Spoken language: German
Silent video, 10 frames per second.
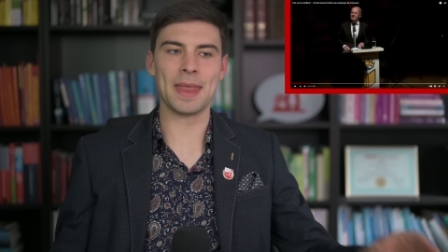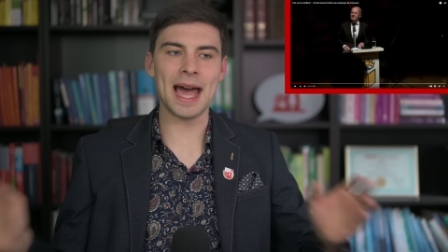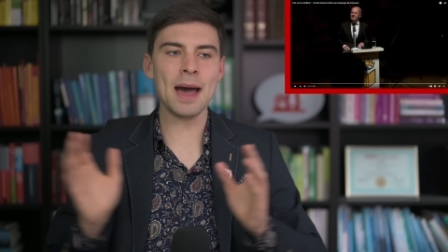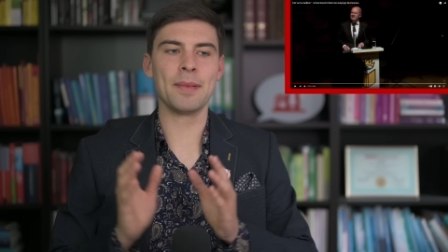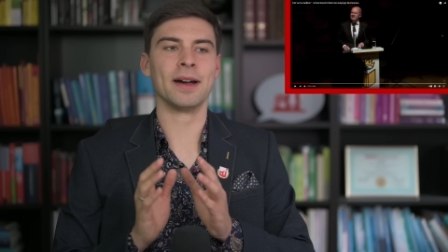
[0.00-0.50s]

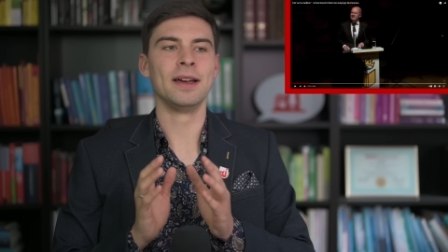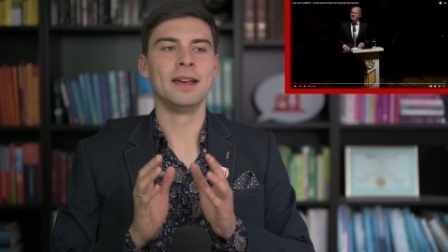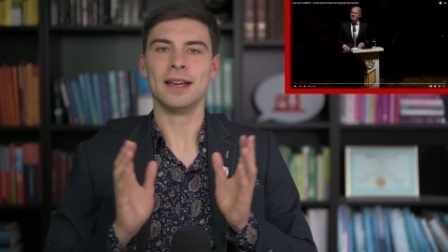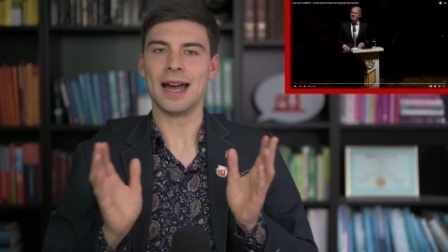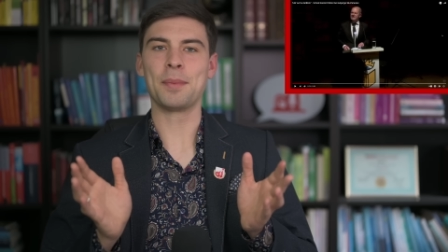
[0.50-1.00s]
Aber
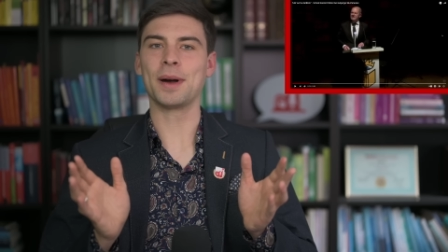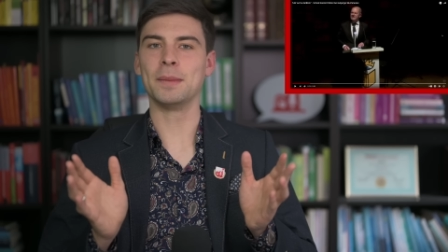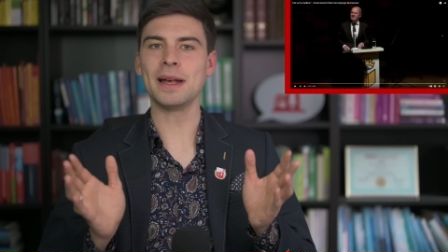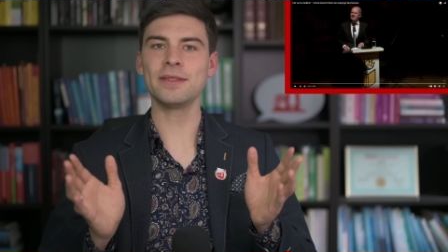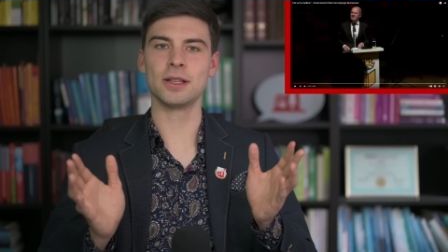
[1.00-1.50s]

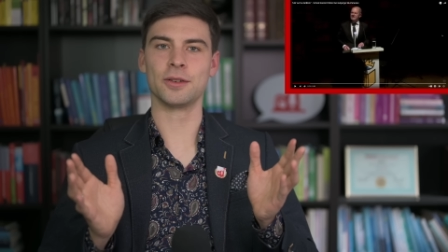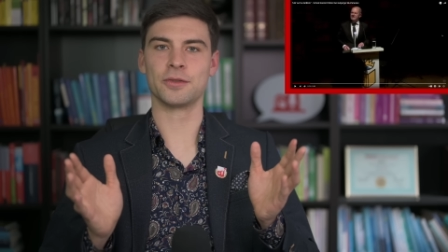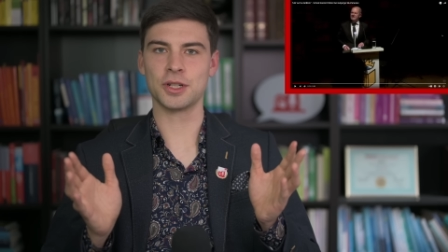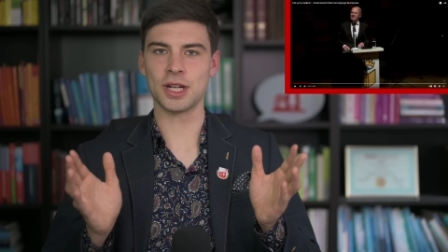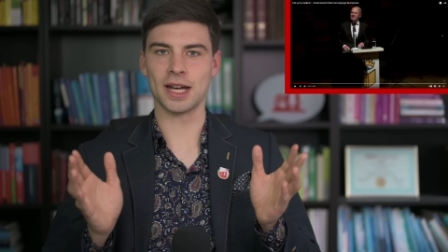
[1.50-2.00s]
Abraham
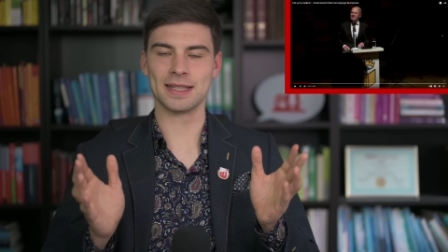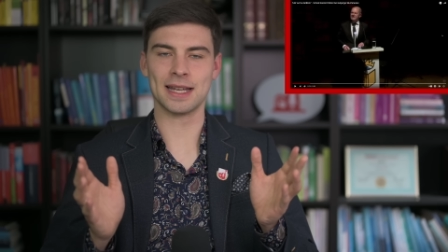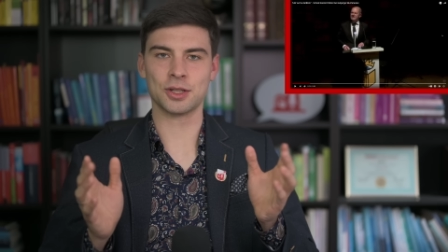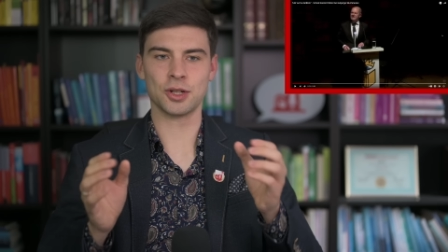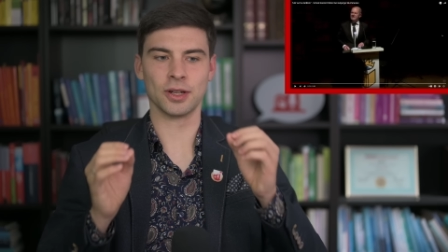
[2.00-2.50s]
Maslow
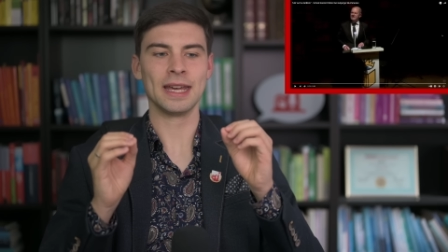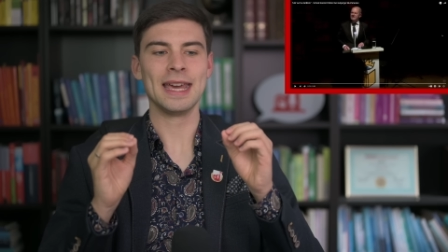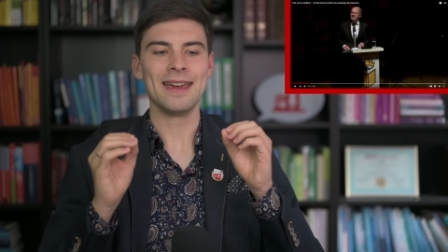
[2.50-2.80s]
sagt schon,